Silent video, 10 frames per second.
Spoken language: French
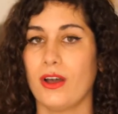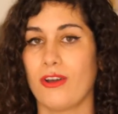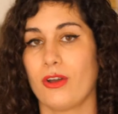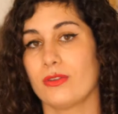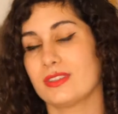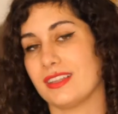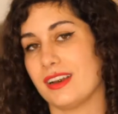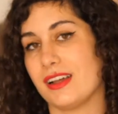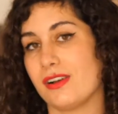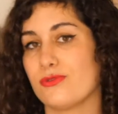euh,
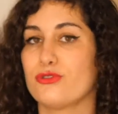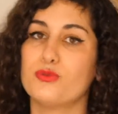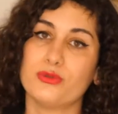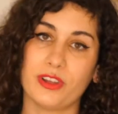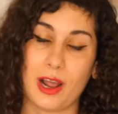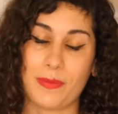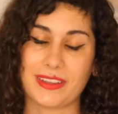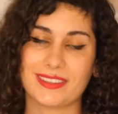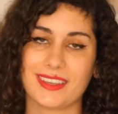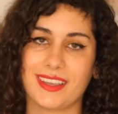celle-là, vous pouvez la
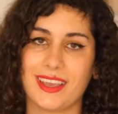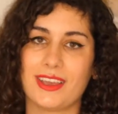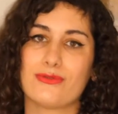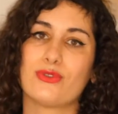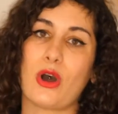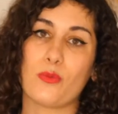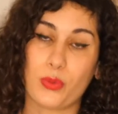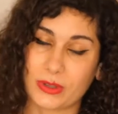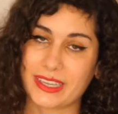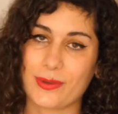passer et vous la
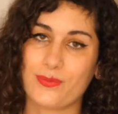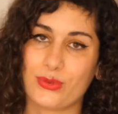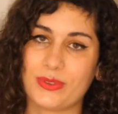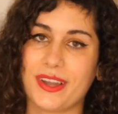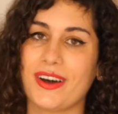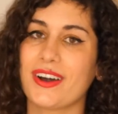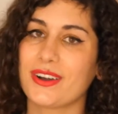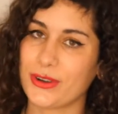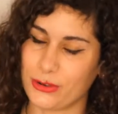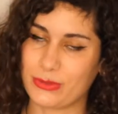reposerez plus
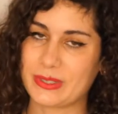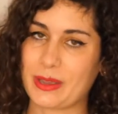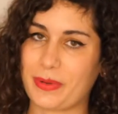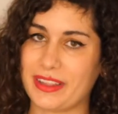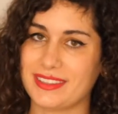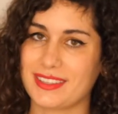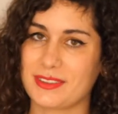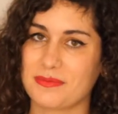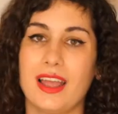tard quand vous serez prête.